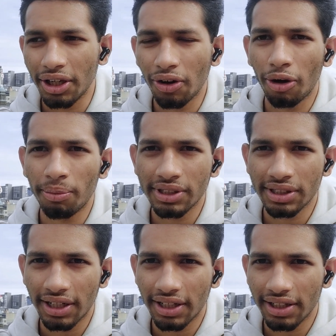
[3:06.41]
ఈ
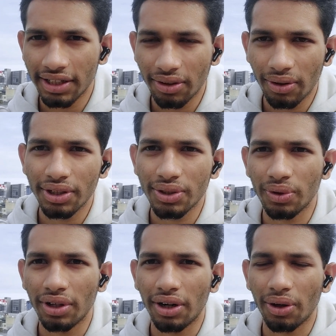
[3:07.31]
కామర్స్ అనేది ఇందులో
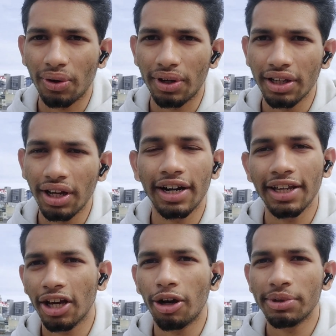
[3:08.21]
తీసుకున్నారనుకోండి
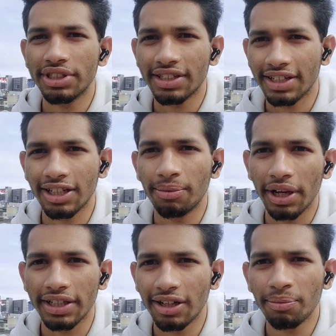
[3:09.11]
అంటే ఈ కామర్స్ జస్ట్ ఎగ్జామ్
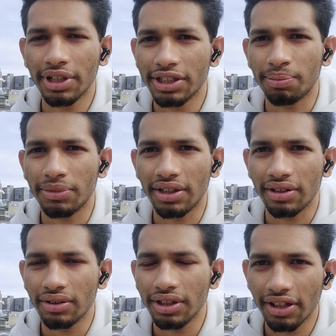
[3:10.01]
ఎగ్జాంపుల్గా చెప్తున్నాను
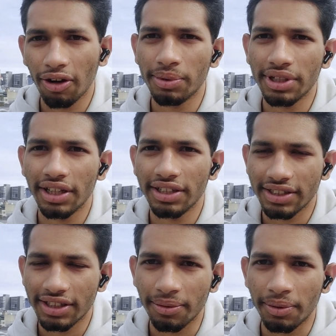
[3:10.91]
నేను ఈ కామర్స్ అనేది
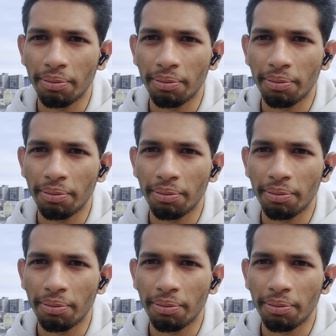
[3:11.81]
జస్ట్